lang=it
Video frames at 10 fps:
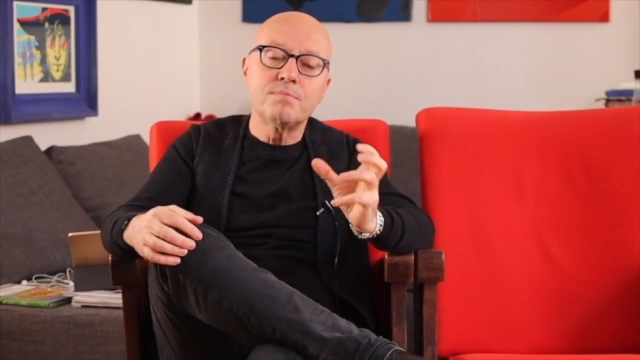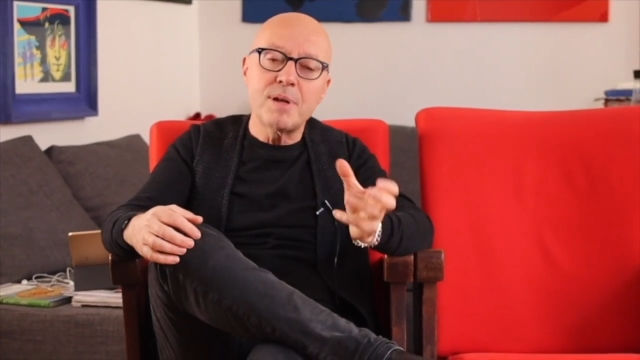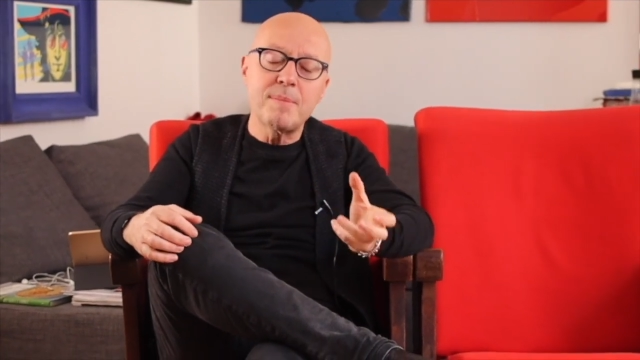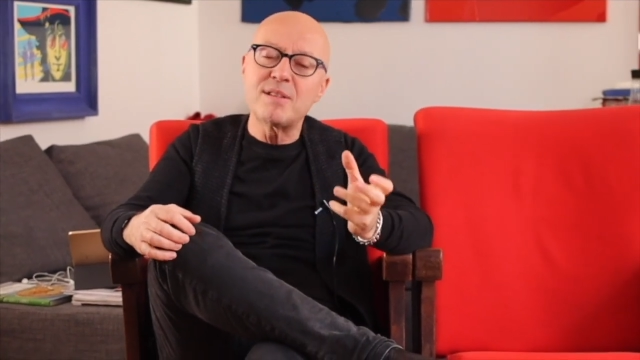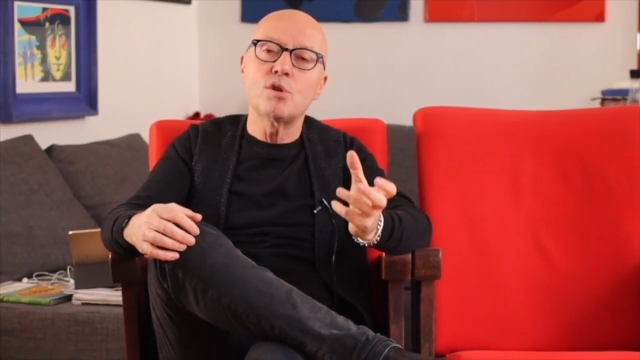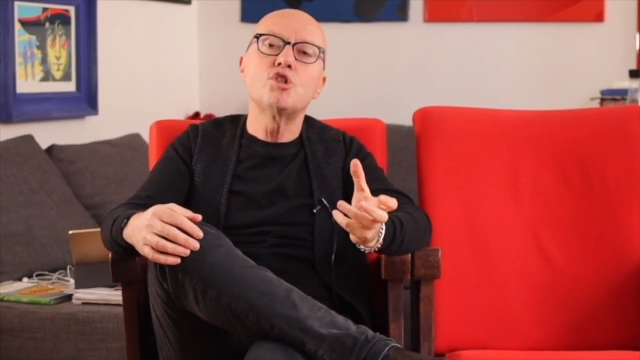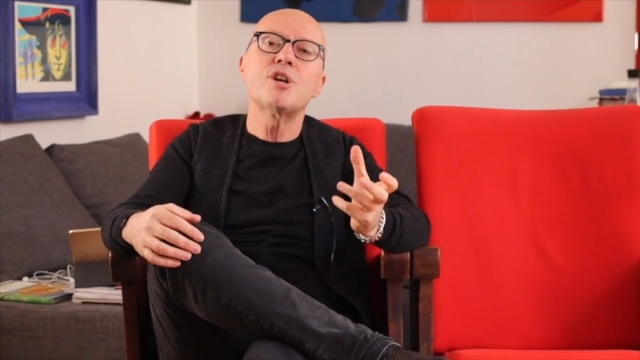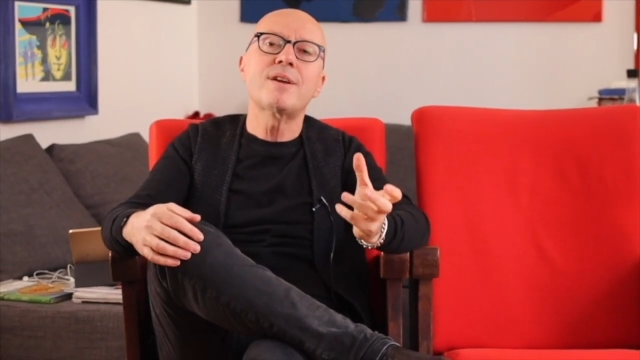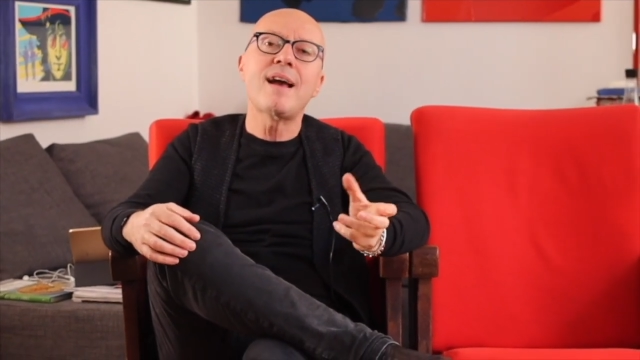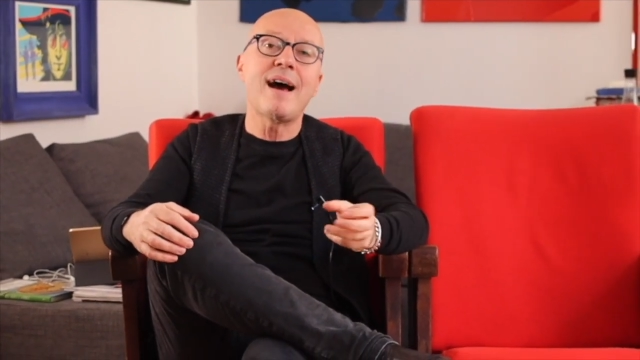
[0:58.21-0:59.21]
permesso di
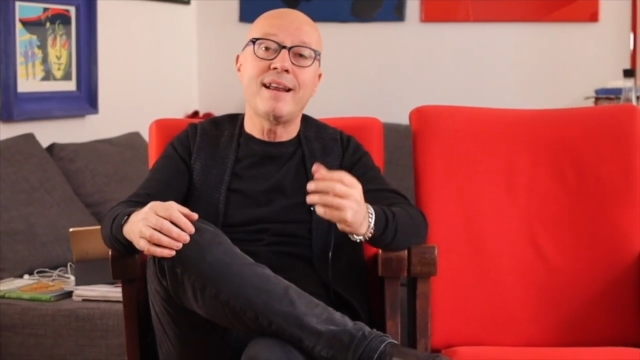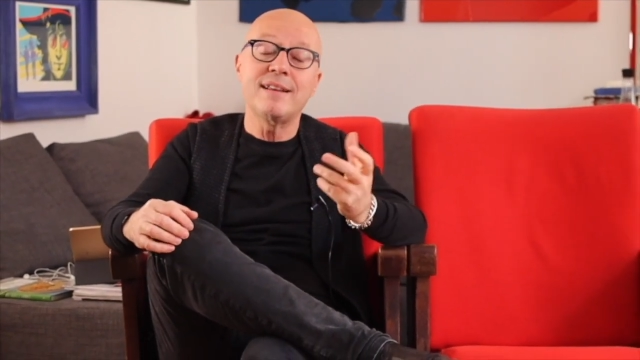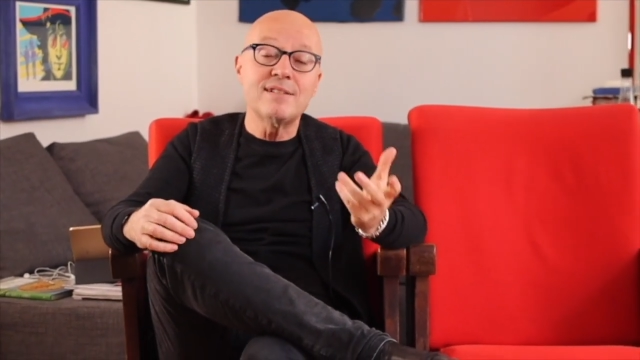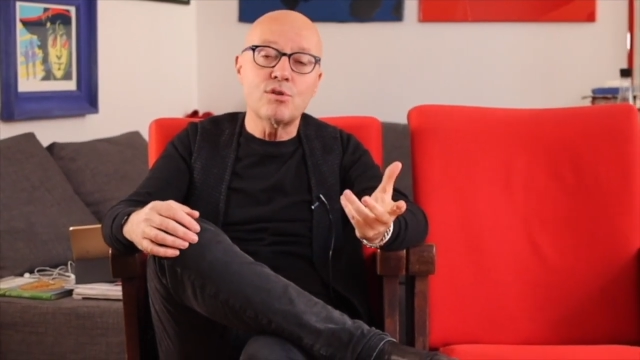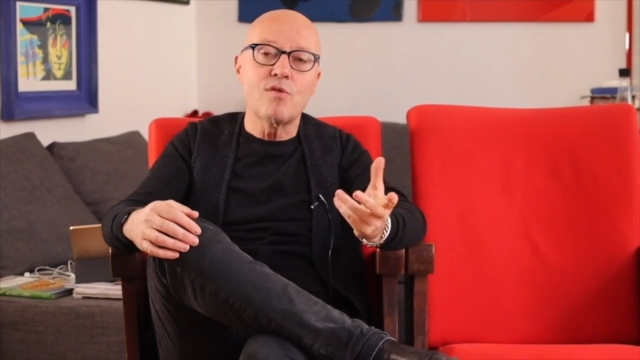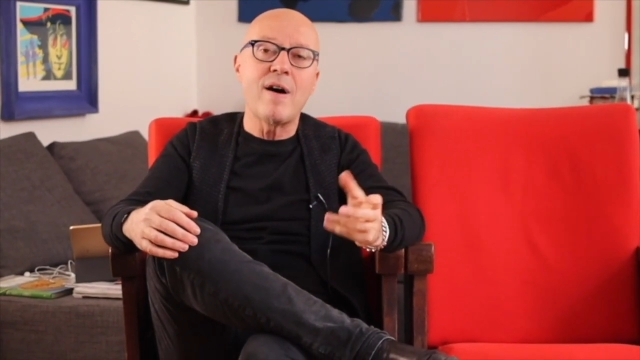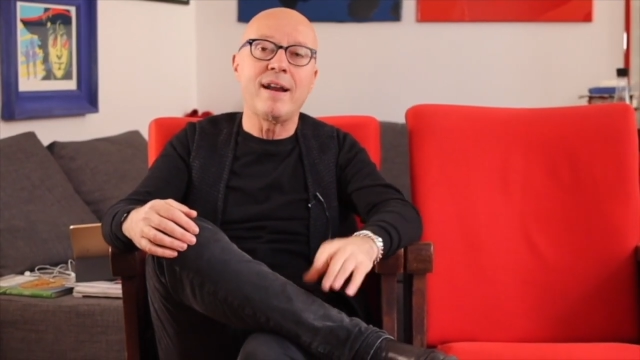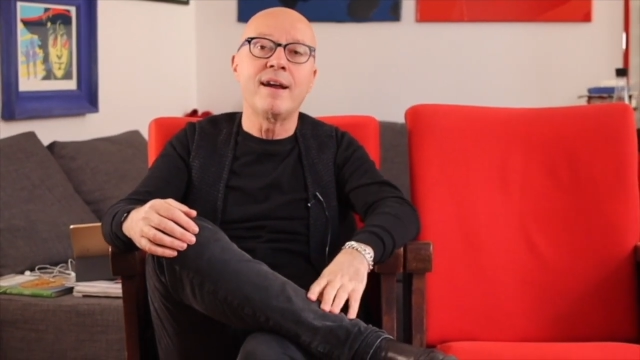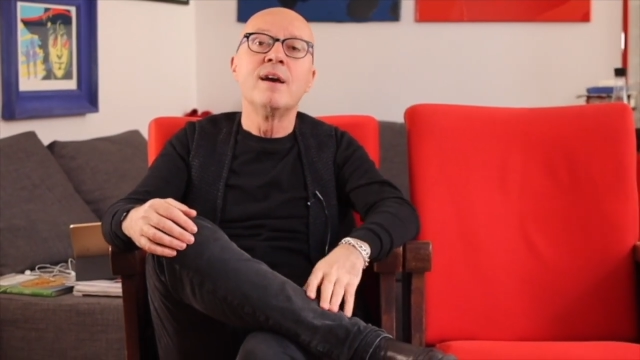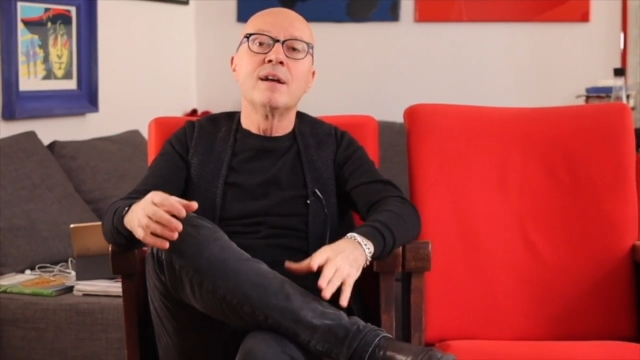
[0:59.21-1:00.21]
cercare di
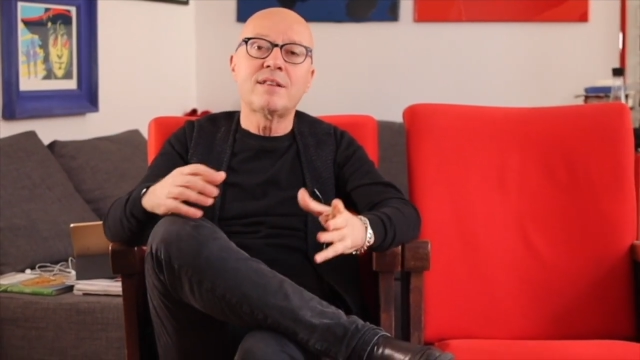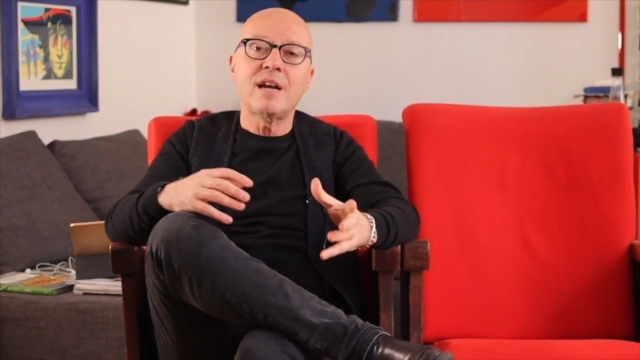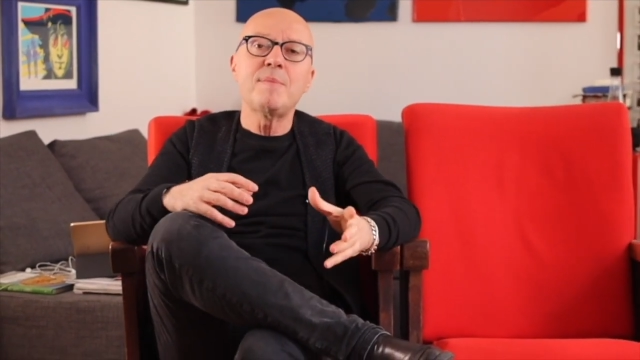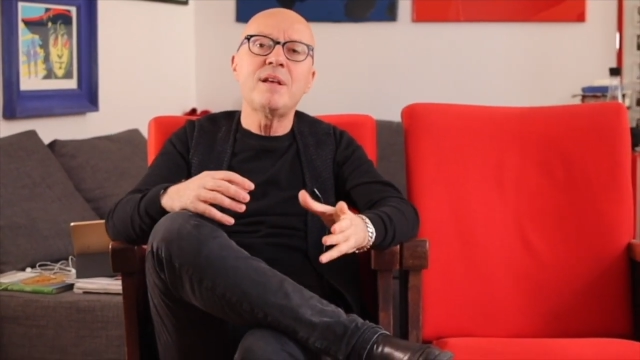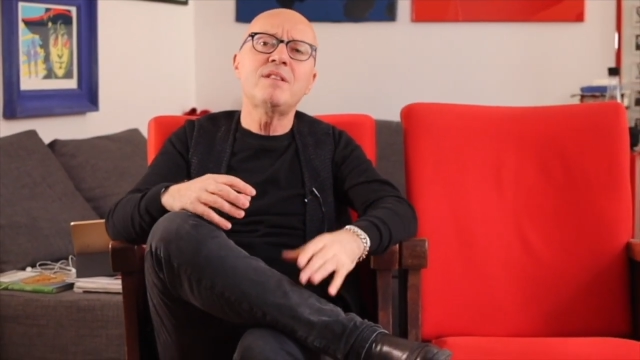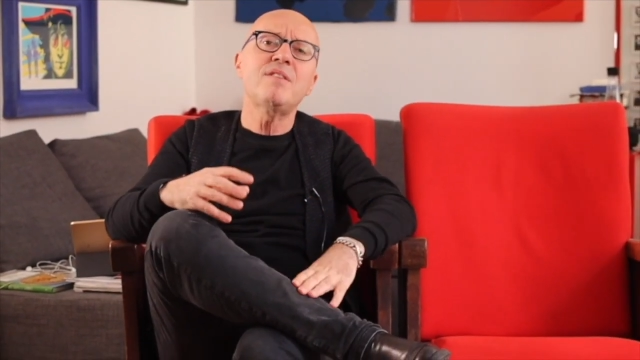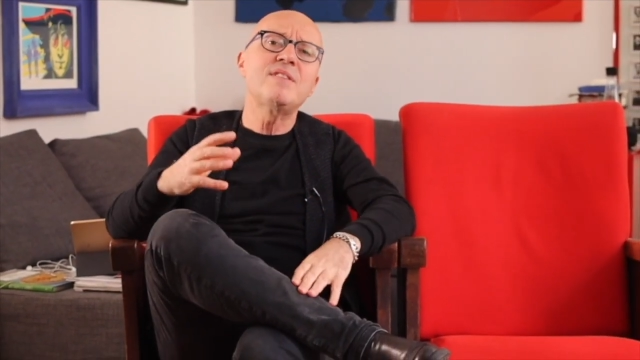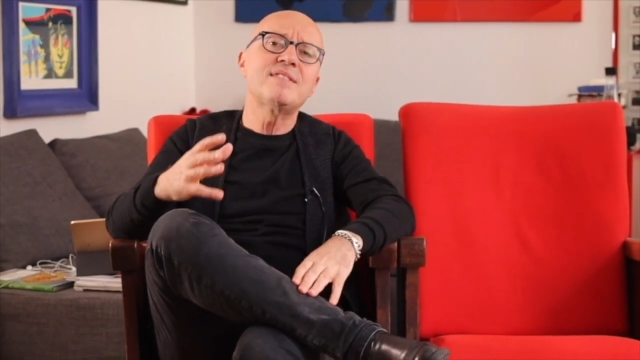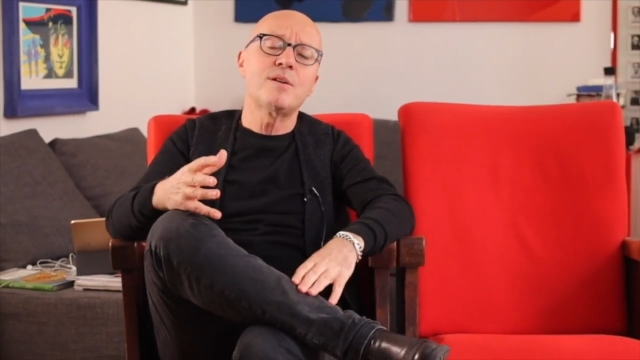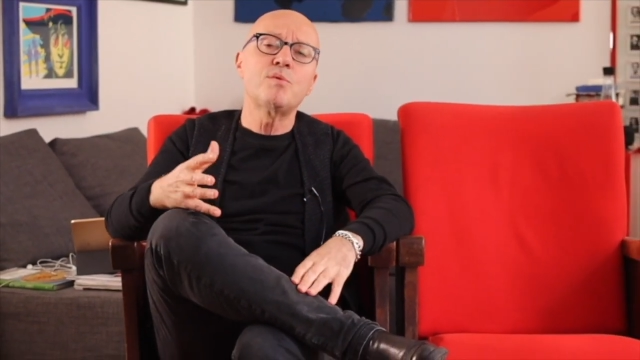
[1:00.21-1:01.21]
scovare tra le mie interviste